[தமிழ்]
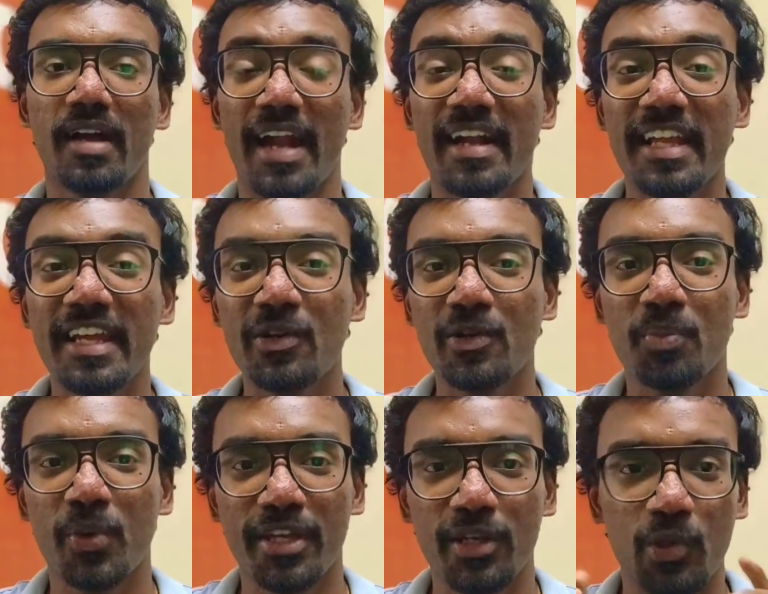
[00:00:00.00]
அண்ட்
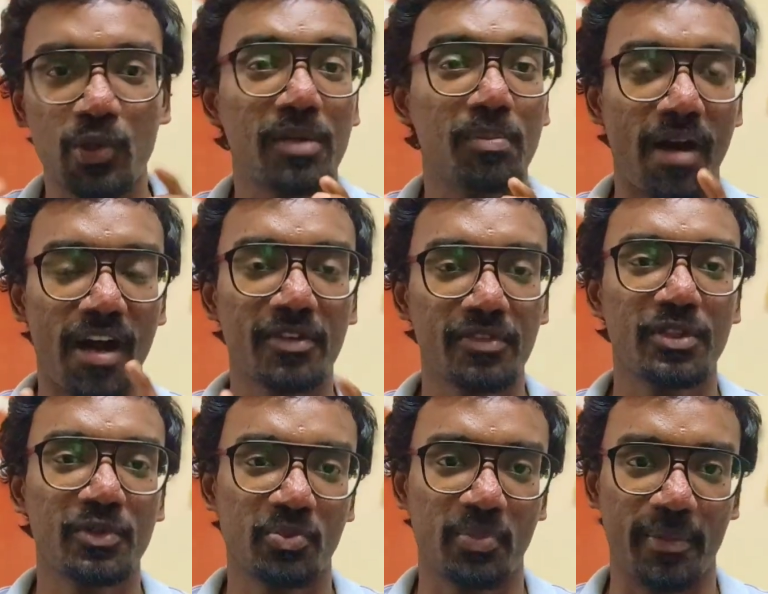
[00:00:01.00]
நீங்களும் போய் கூகுள் பாடு
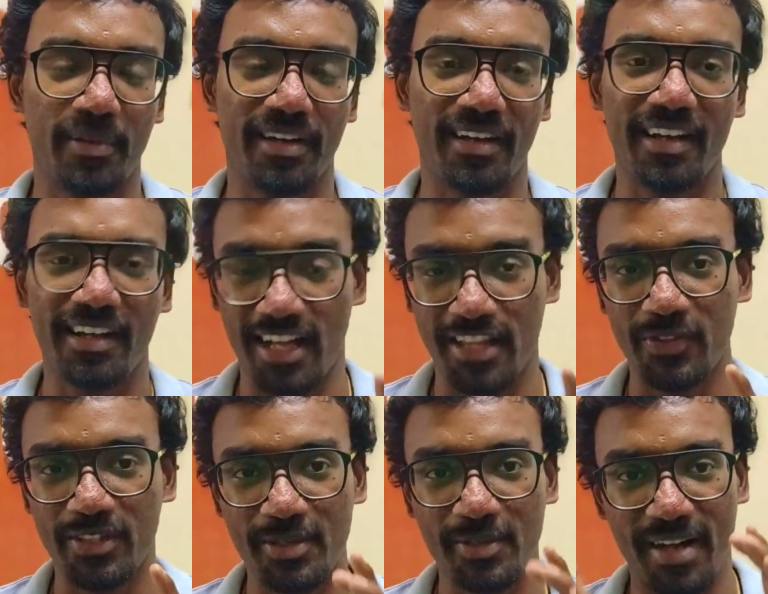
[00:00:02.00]
வந்து யூஸ் பண்ணி பாருங்கள் அது
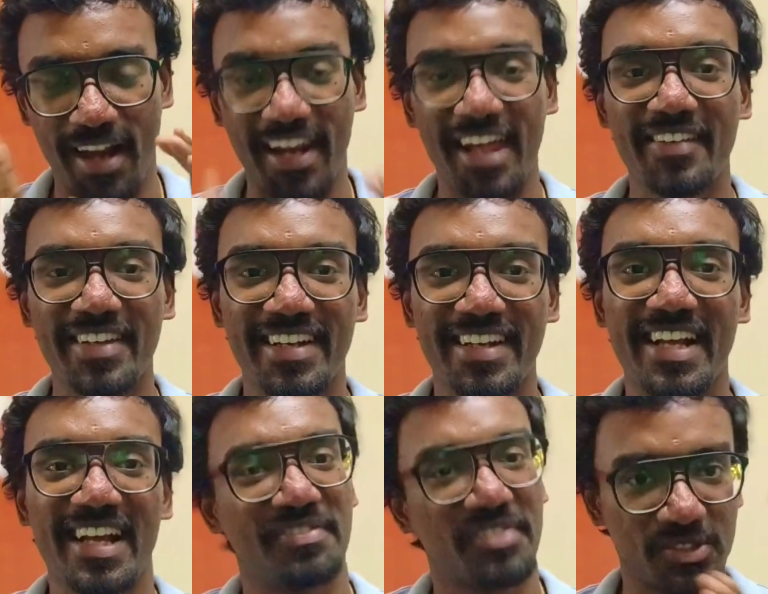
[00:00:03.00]
வந்து நல்லாவே
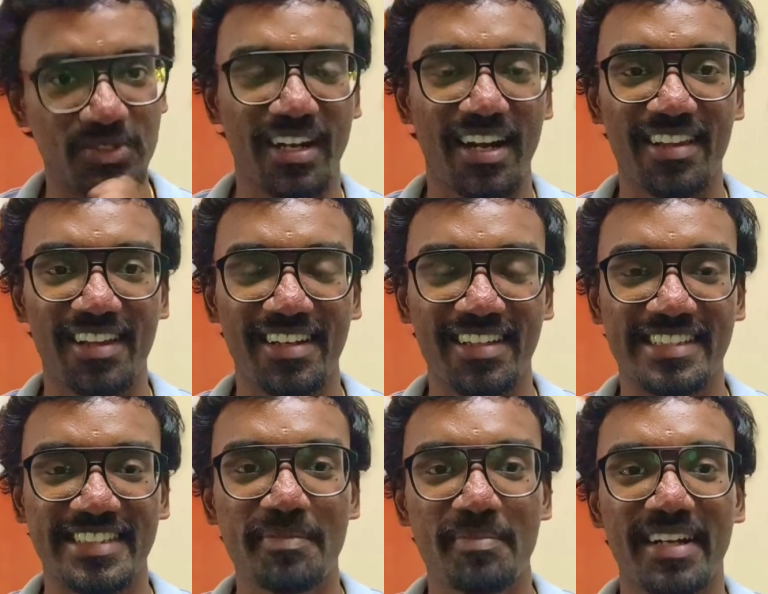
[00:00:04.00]
இருக்குது அது ஃபஸ்ட்டு நல்லா தான்
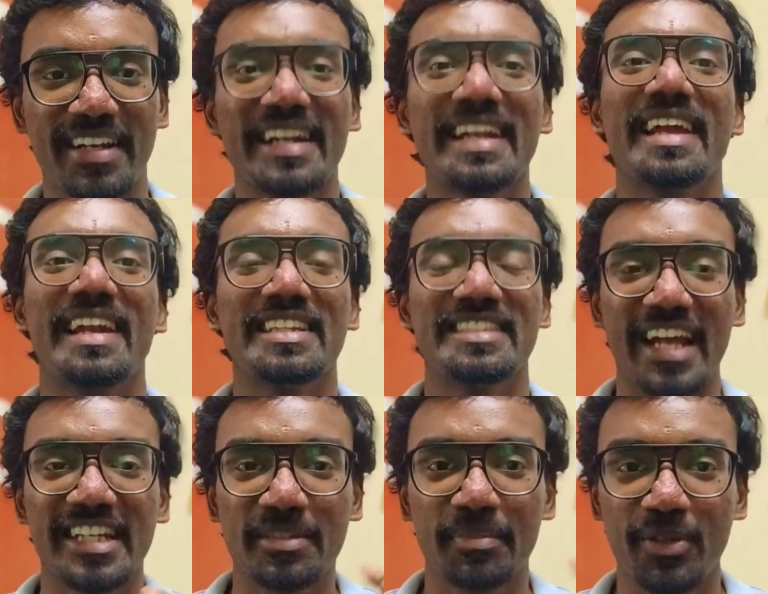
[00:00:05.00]
இருந்துச்சு பட் என்ன எல்லாம்
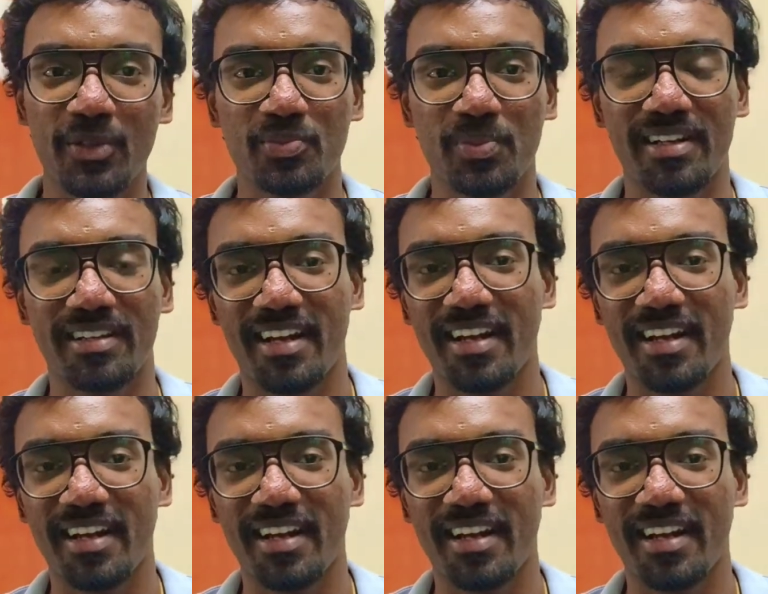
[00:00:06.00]
சாட் ஜிபிடி யூஸ் பண்ணுறதுனால